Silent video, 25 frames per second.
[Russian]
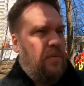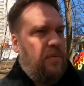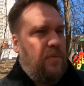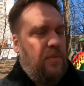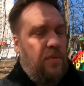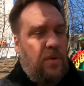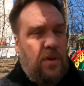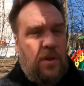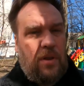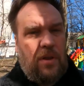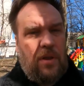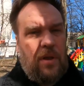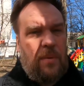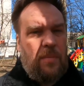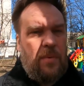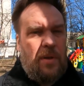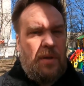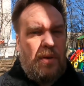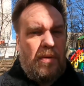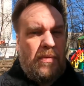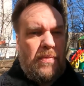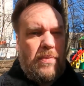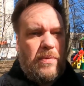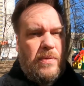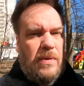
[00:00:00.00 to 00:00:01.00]
внутри
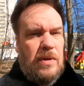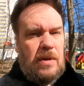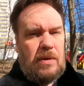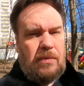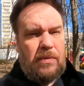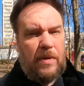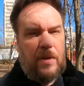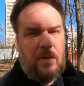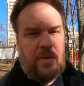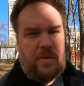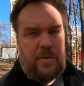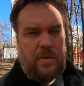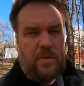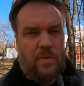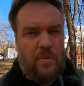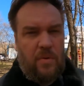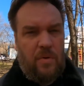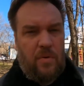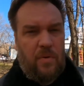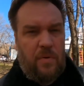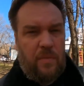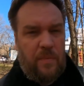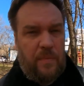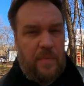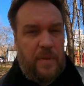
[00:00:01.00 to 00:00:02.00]
дольменов равнялся
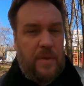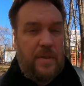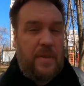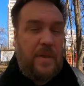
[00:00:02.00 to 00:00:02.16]
нулю.